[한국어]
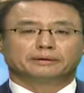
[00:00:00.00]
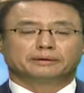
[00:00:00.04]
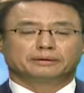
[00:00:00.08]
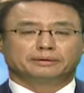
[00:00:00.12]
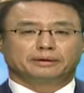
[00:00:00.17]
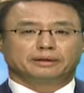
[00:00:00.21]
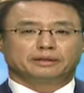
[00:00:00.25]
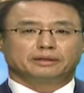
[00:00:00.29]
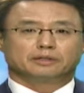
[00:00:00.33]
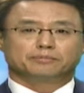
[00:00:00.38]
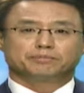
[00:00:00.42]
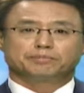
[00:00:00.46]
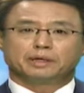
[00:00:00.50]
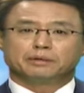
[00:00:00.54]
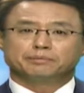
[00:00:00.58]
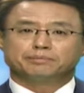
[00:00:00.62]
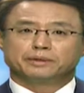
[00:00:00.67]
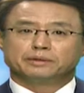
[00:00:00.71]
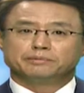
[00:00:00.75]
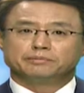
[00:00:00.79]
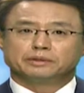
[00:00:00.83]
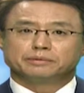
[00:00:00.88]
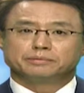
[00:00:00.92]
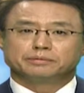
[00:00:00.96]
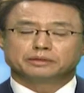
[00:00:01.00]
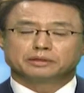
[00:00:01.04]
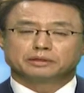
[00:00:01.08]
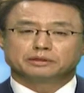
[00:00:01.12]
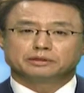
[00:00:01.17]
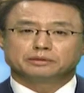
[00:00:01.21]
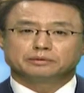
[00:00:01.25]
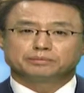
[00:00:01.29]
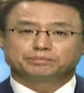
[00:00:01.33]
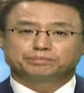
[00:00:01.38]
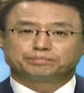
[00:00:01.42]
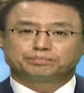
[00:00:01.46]
네, 연방
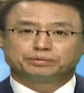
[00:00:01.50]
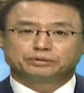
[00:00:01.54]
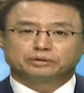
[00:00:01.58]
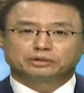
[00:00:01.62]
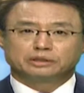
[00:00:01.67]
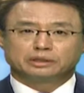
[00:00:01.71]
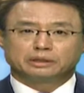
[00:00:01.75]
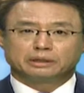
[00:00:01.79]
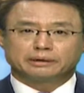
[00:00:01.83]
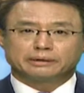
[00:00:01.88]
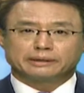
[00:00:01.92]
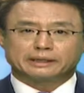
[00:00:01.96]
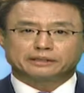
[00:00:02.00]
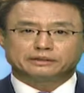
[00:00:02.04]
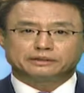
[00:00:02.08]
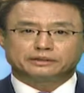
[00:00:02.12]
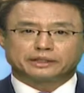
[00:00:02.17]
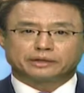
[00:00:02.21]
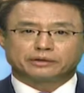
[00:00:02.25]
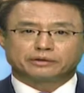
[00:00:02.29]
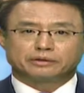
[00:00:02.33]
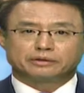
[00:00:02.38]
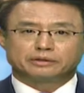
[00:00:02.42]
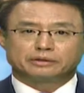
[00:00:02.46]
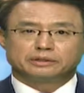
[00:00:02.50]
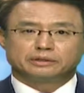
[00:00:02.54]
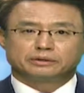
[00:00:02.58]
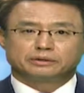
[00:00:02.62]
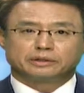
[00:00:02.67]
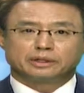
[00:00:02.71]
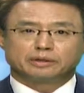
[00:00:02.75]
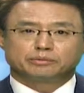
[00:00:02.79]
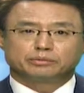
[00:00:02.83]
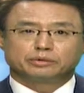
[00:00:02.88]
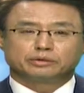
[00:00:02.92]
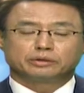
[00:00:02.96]
법무부는 부정확한 자료를
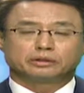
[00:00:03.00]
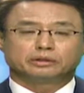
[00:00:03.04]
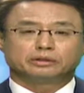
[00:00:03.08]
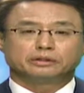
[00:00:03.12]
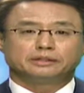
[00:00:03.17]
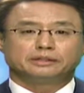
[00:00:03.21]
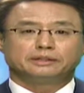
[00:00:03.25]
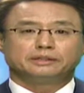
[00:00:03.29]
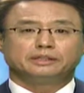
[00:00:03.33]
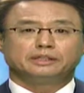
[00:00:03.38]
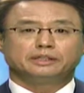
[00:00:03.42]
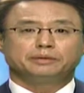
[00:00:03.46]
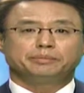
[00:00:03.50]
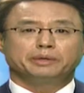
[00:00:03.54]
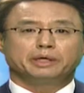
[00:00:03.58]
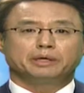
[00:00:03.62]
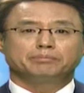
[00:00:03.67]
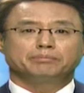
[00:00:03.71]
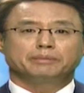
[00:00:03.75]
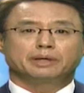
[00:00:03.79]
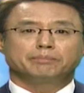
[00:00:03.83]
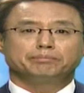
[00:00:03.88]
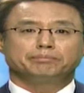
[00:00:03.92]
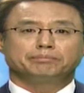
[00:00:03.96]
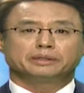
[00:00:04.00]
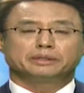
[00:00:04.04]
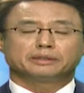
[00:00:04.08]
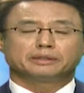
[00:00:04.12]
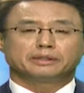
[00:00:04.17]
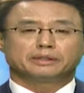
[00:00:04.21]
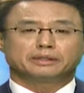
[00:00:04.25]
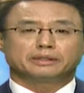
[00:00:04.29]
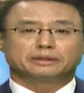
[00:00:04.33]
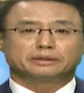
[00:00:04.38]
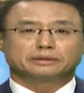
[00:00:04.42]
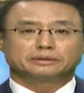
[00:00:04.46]
이용해 무려 200만
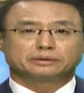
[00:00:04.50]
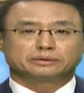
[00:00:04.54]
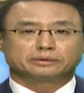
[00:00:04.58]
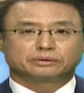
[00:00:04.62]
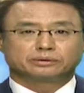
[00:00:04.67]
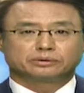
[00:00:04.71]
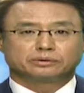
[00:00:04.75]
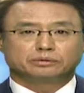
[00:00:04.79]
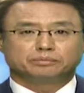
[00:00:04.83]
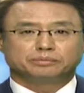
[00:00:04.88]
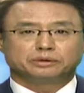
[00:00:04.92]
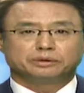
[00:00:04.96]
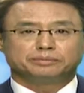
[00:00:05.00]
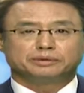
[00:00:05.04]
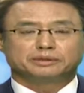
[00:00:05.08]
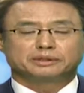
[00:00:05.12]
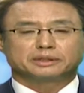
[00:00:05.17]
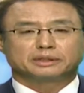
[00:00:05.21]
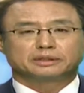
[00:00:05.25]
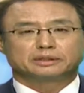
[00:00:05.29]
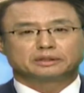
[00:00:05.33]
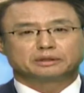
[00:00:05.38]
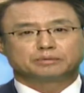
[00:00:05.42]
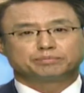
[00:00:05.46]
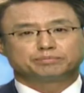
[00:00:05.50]
명의 수류 미비자들을